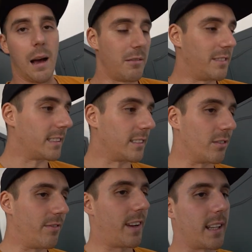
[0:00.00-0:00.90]
Aber wir sind
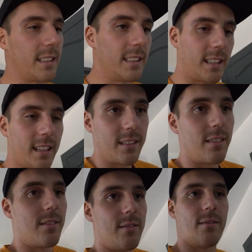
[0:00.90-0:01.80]
so fertig.
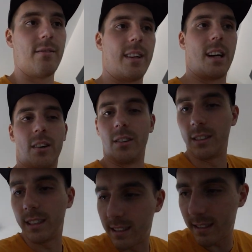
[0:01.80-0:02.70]
Wir hauen
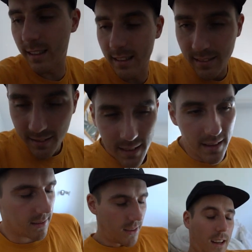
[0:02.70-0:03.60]
uns jetzt,
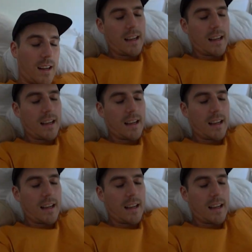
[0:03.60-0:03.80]
oh,